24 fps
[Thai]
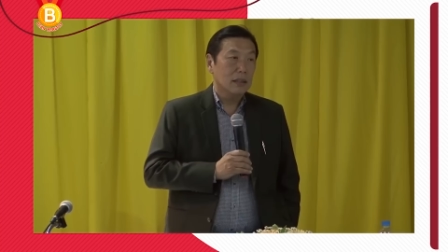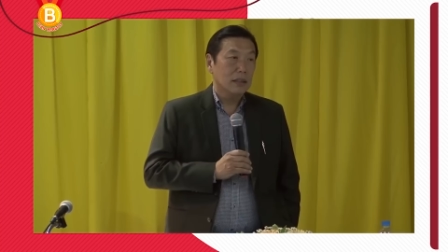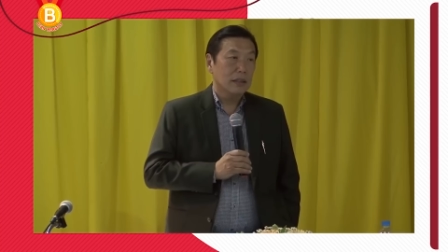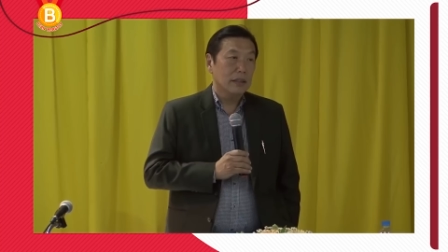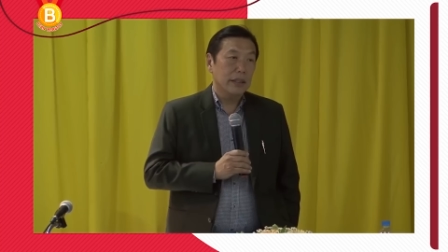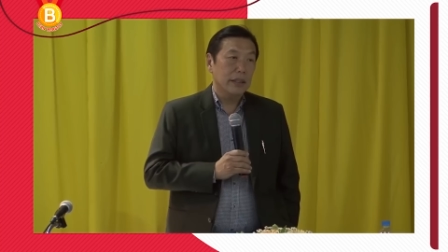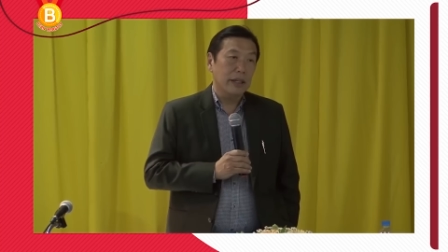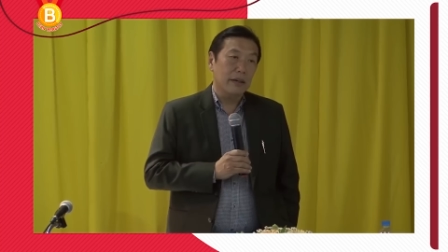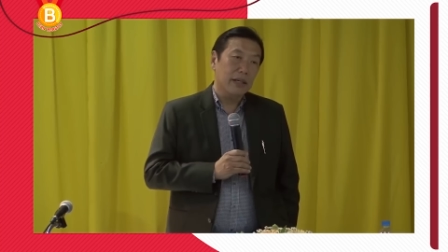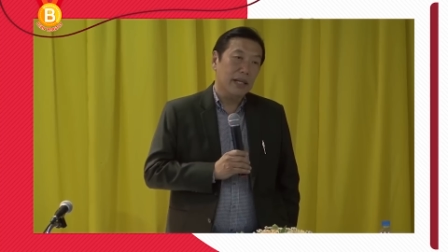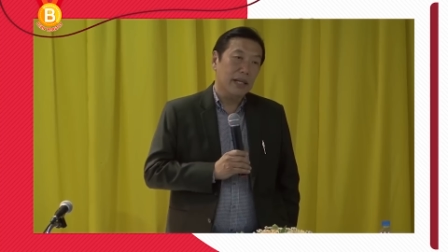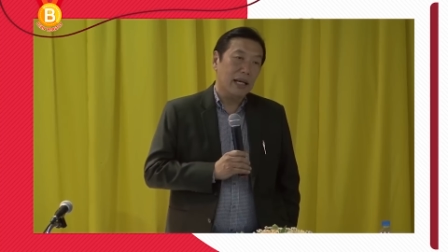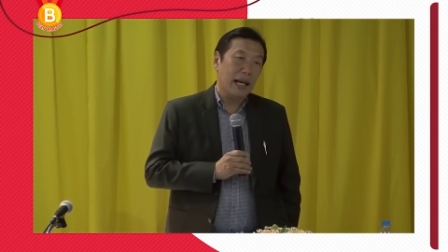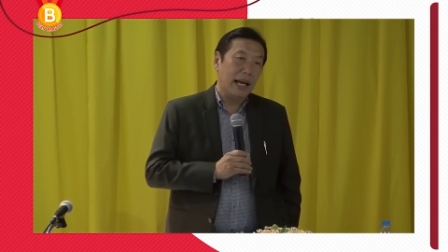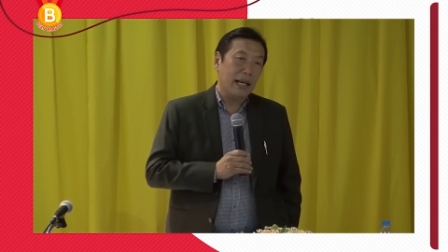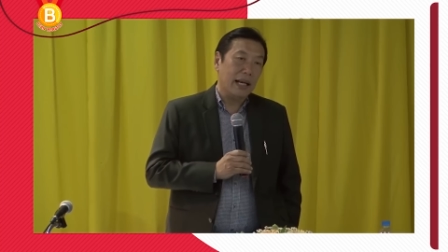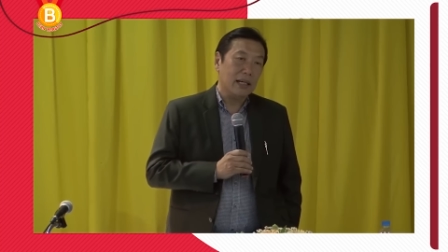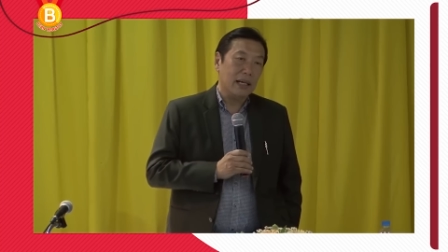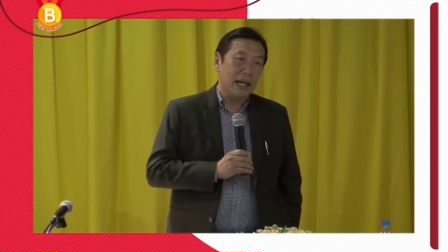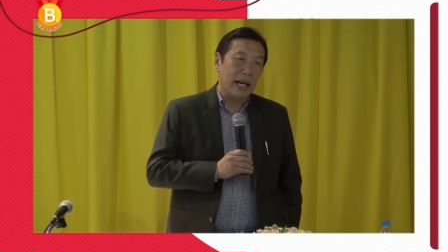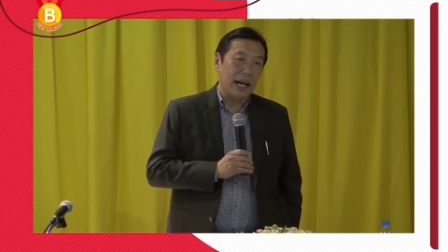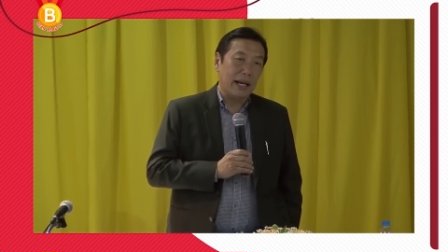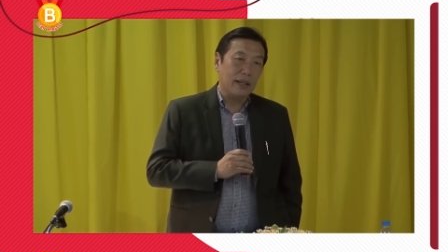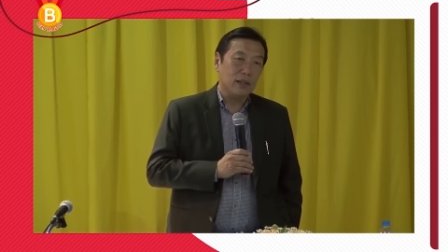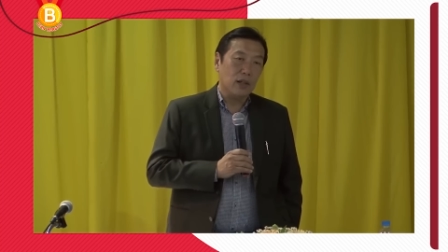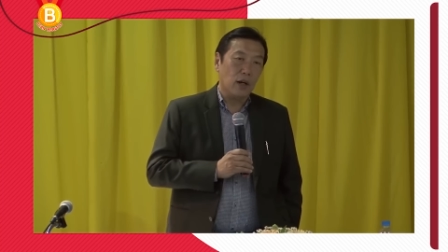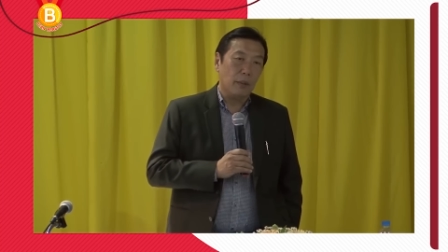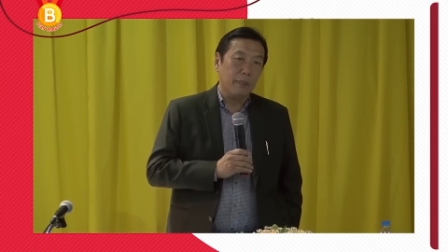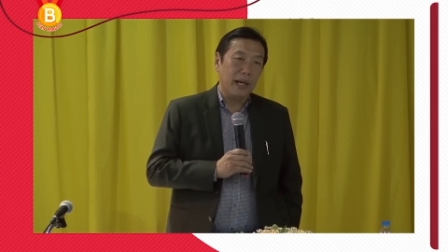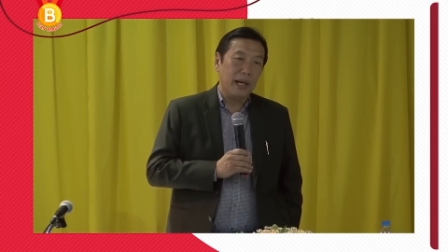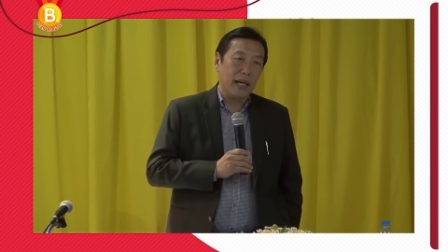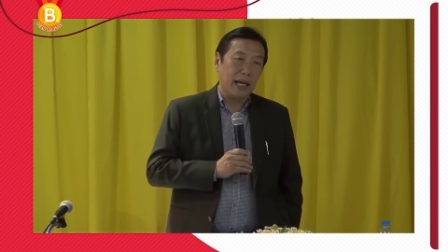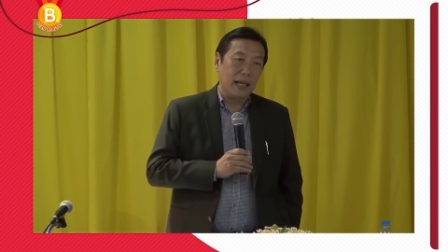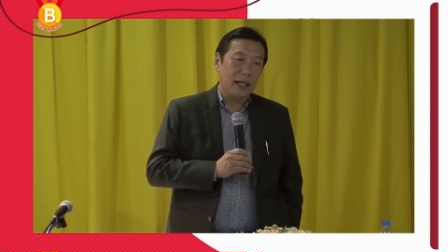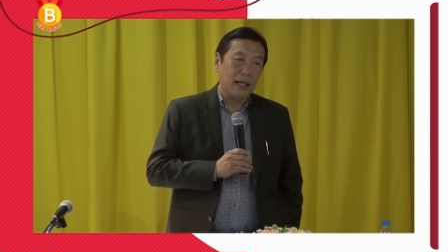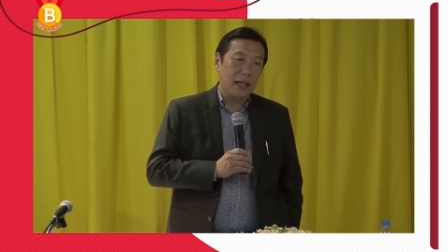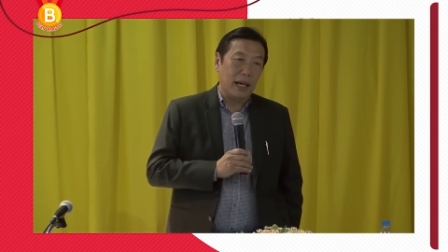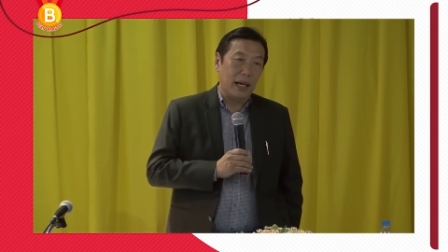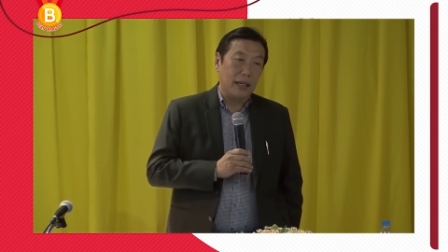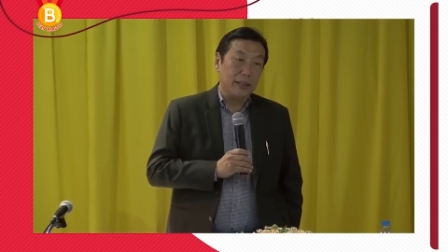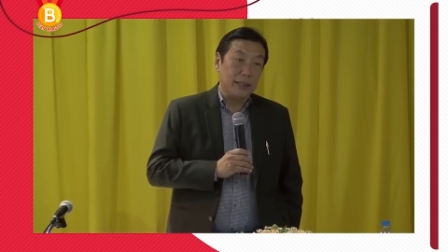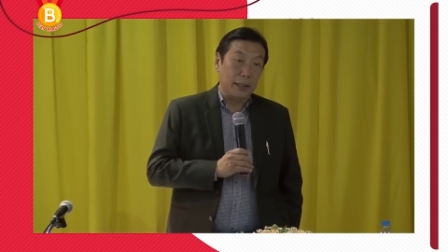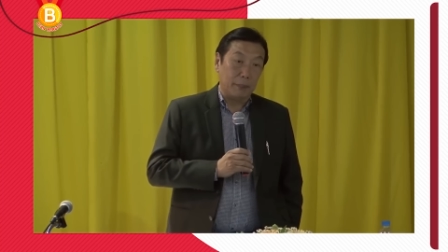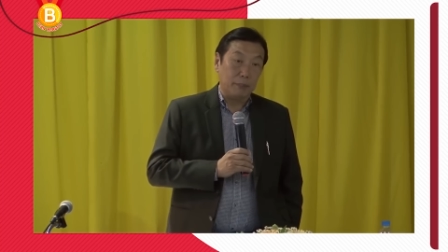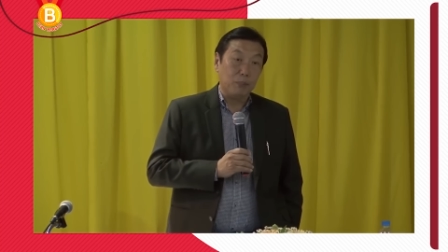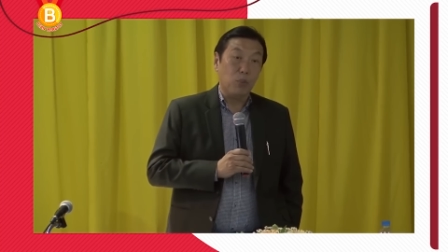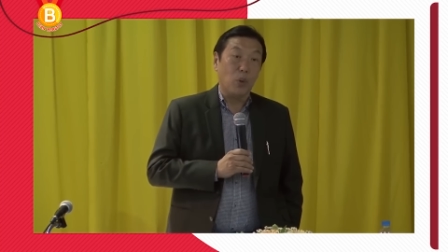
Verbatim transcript: เดี๋ยวนี้ร้านอาหารก็เป็นร้านอาหาร เจ็บ